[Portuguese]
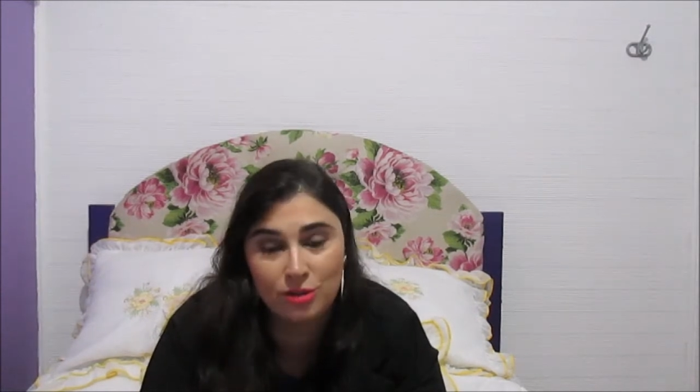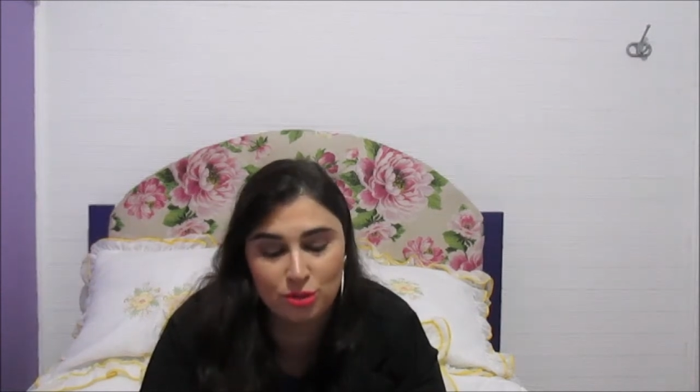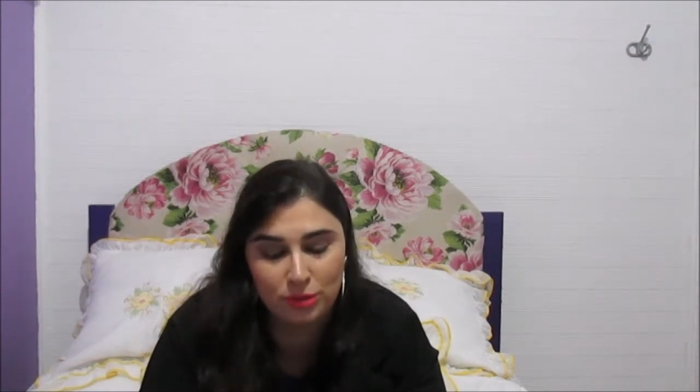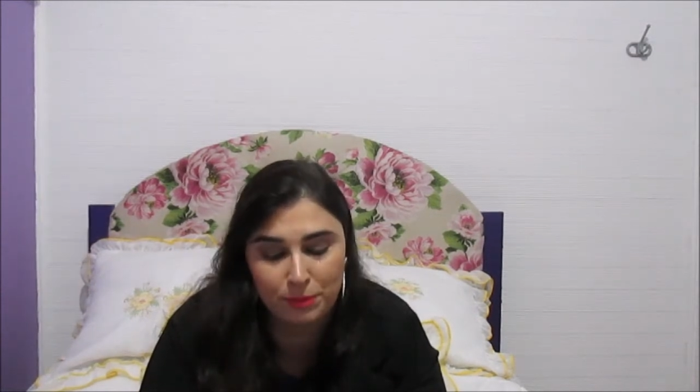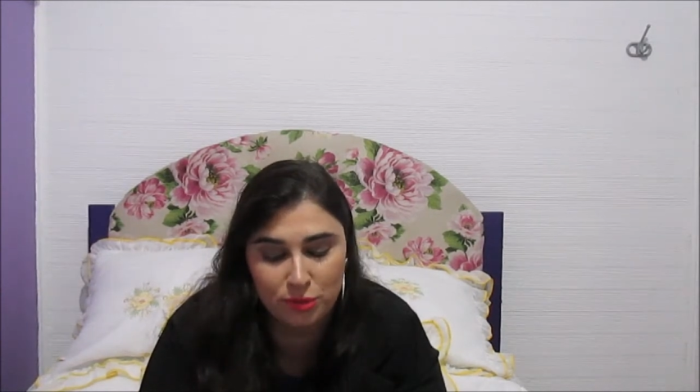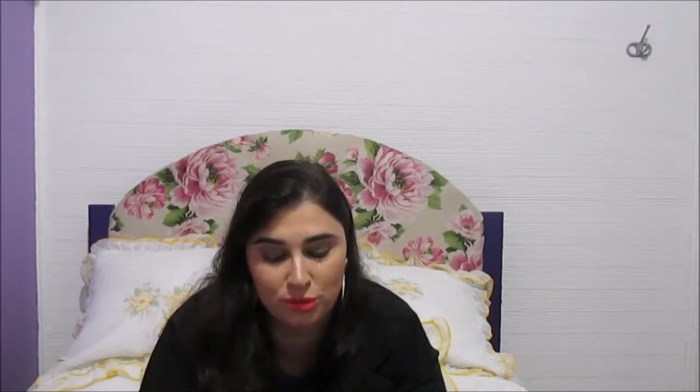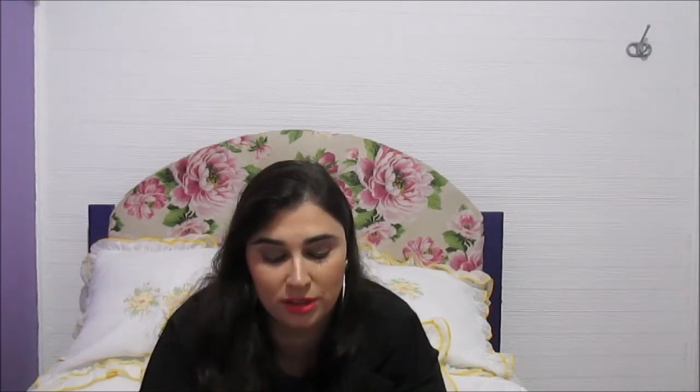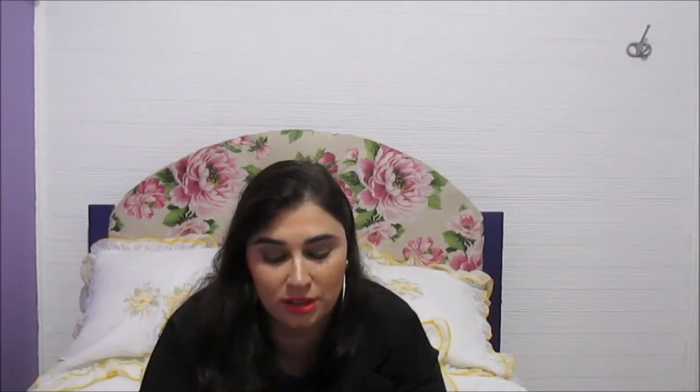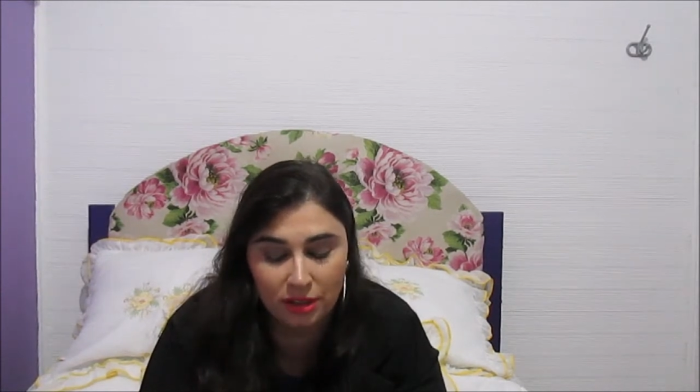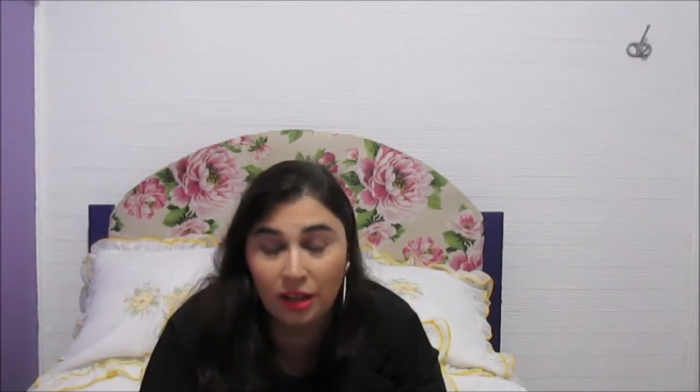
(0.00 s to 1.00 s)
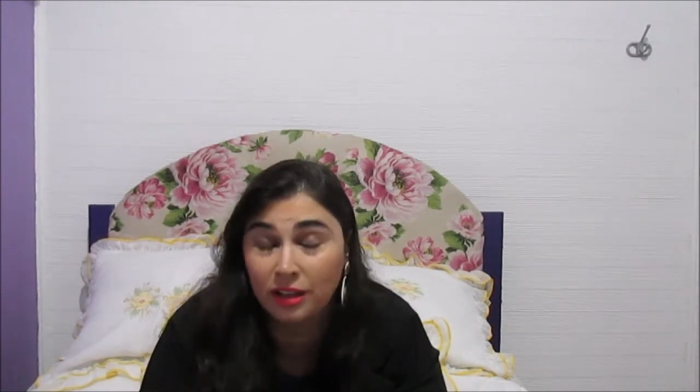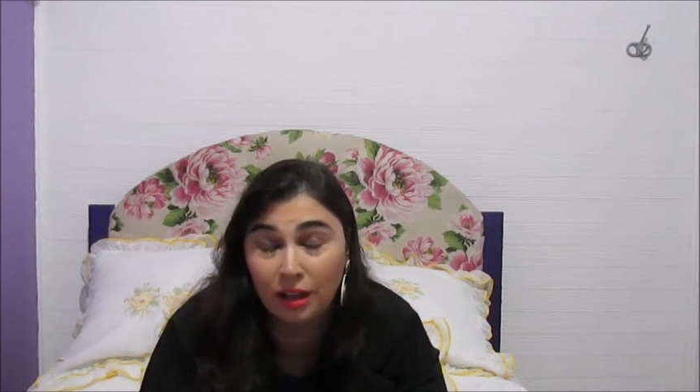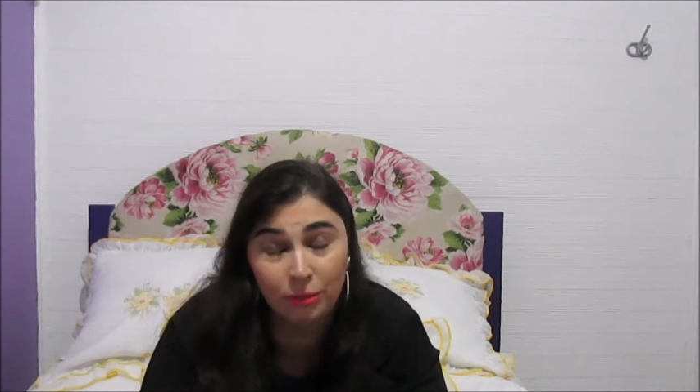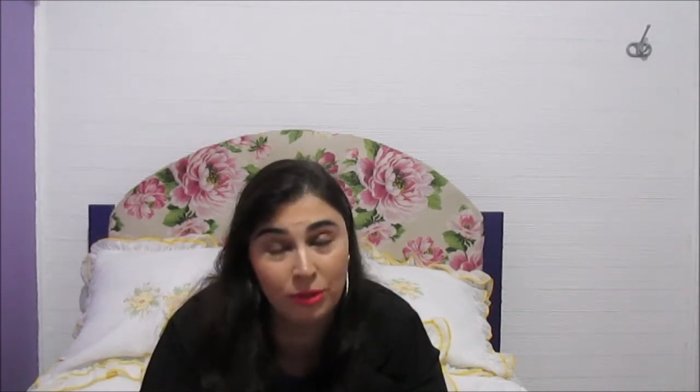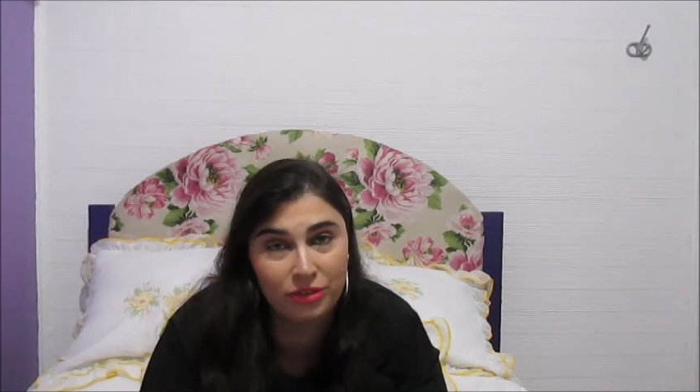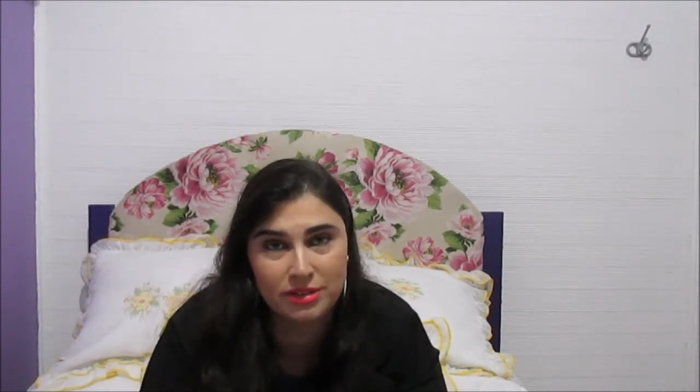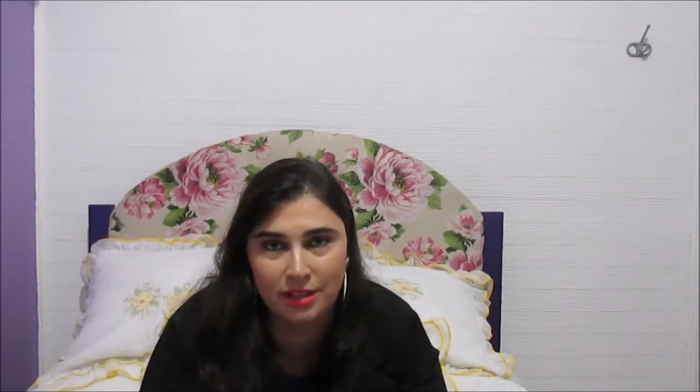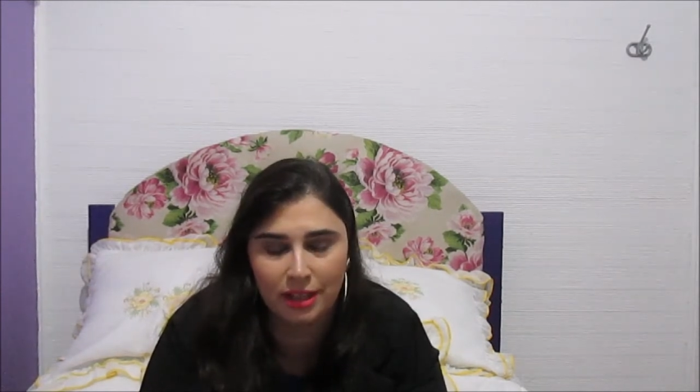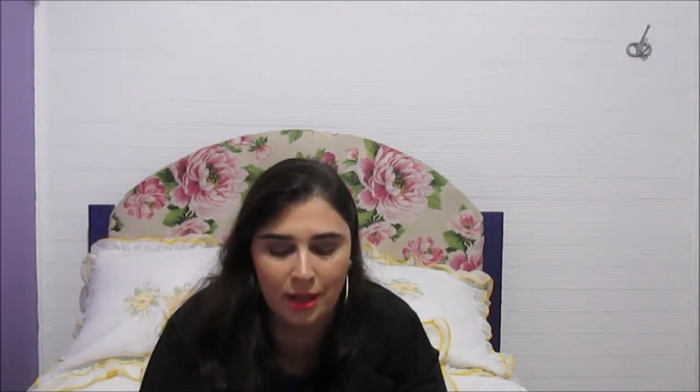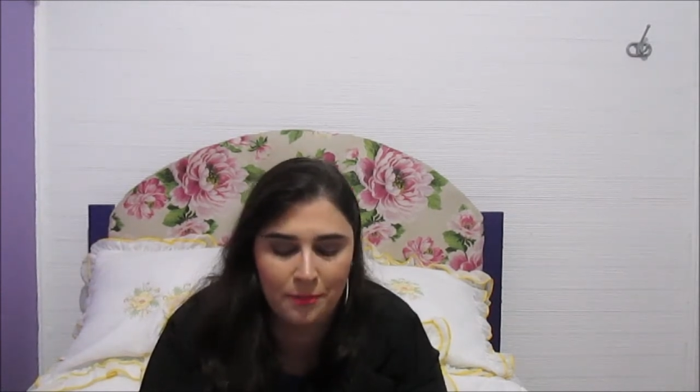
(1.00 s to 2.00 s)
de uma pessoa que, que ama
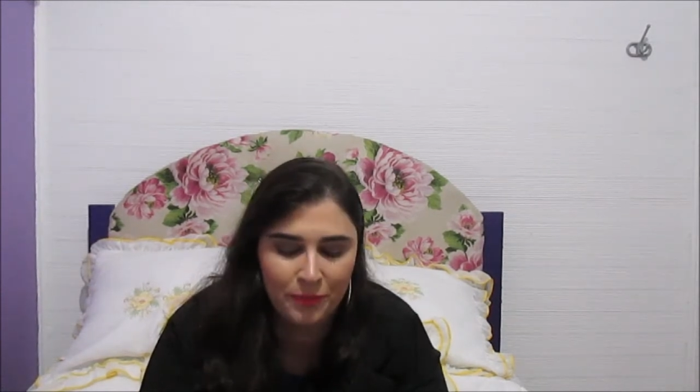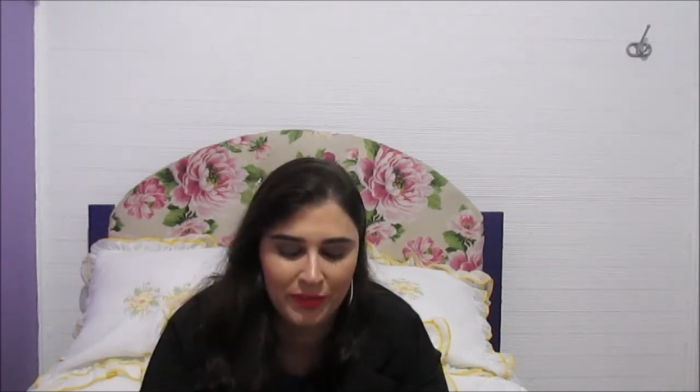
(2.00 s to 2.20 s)
você,